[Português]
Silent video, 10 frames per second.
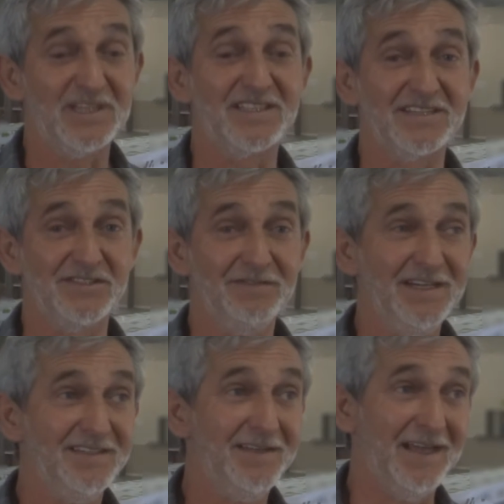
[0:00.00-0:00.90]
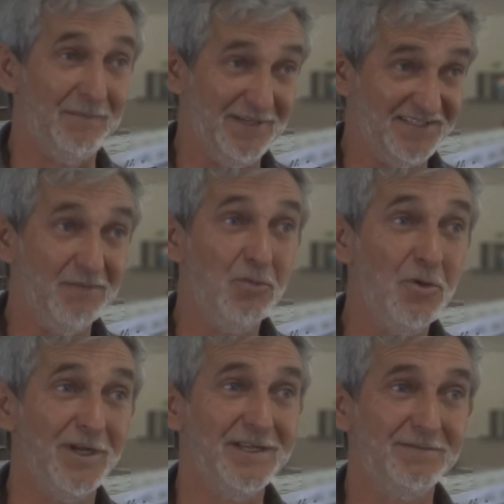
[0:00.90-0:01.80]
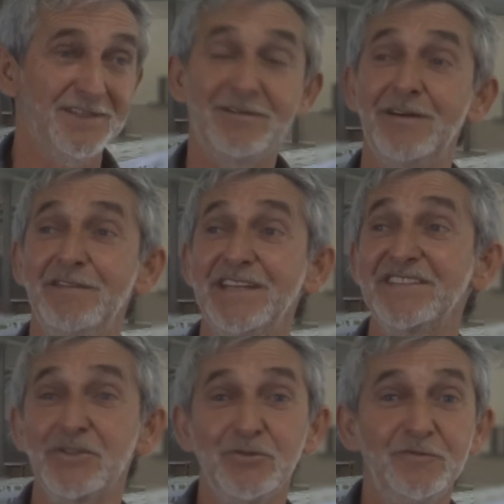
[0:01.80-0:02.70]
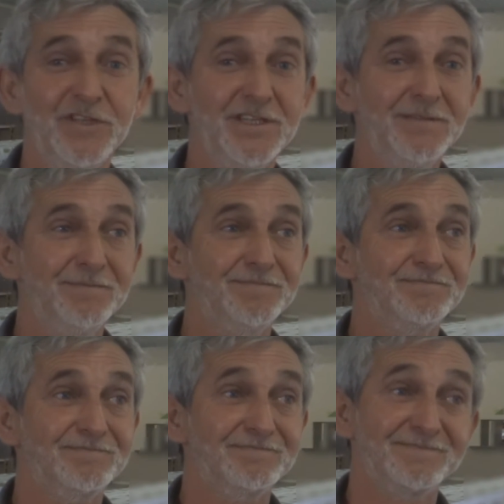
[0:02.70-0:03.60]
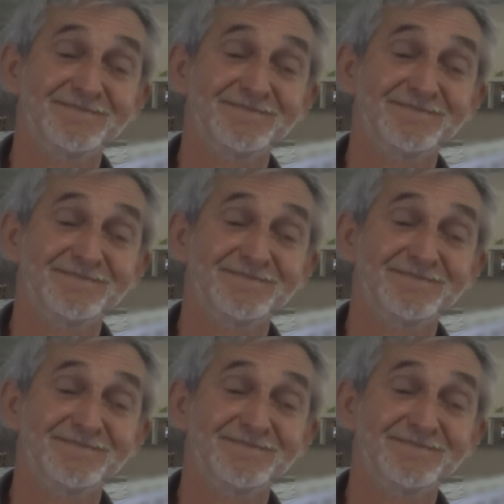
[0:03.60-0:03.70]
e melhor e agradece a grande participação da população.